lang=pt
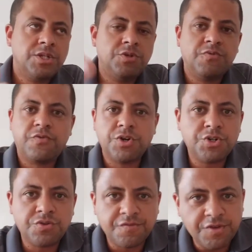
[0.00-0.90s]
de um fone
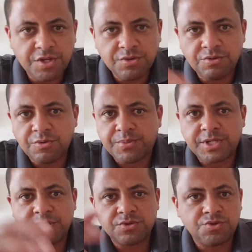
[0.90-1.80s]
de ouvido, eu
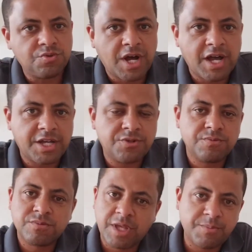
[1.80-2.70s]
preciso de um rádio,
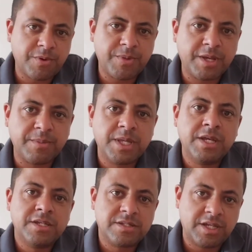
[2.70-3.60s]
não tem problema.
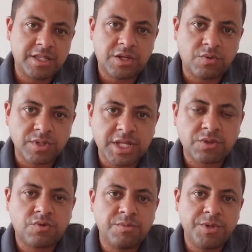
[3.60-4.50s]
Você entra em
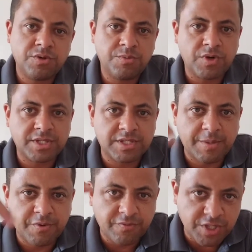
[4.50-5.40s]
contato comigo no meu
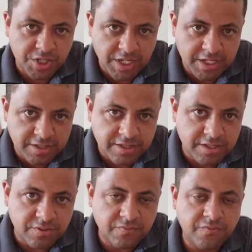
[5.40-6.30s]
WhatsApp, que eu vou deixar aqui na
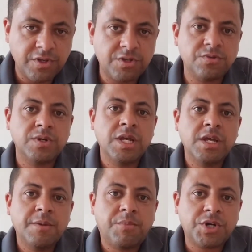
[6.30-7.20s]
descrição do vídeo.
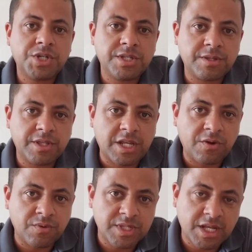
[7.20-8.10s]
Pode entrar em
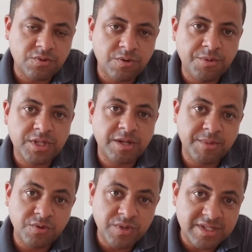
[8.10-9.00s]
contato comigo
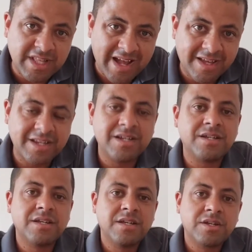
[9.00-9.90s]
também no Instagram,
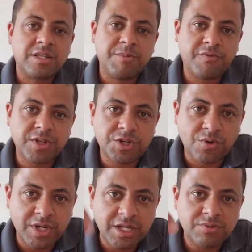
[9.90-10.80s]
também vou deixar
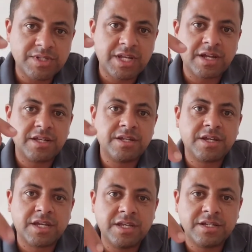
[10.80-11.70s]
o link do Instagram
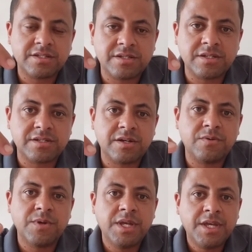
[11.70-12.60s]
aqui na
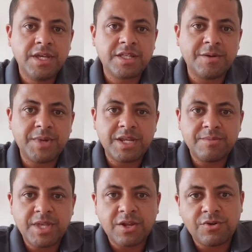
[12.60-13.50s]
descrição e também na
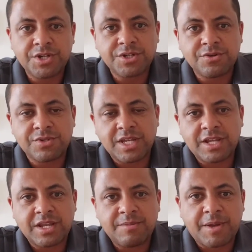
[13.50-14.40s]
minha loja que eu tenho
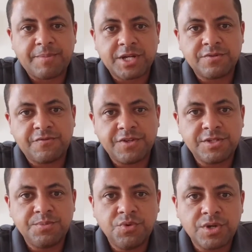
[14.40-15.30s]
lá na minha página no
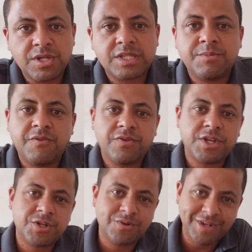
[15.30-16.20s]
Facebook, que também vou
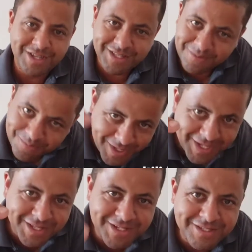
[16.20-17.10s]
deixar o link também
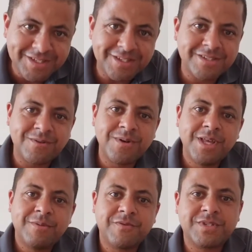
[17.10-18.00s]
aqui na descrição.
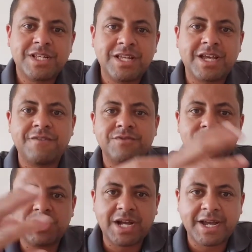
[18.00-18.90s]
Você clicar e
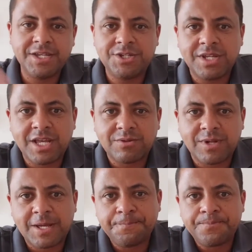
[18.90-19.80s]
você já cair direto
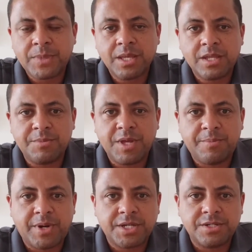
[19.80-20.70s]
lá na minha
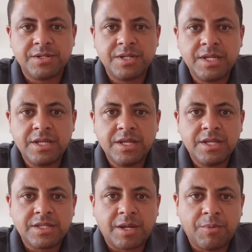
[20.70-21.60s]
página.
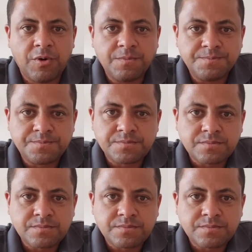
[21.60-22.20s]
Tá bom?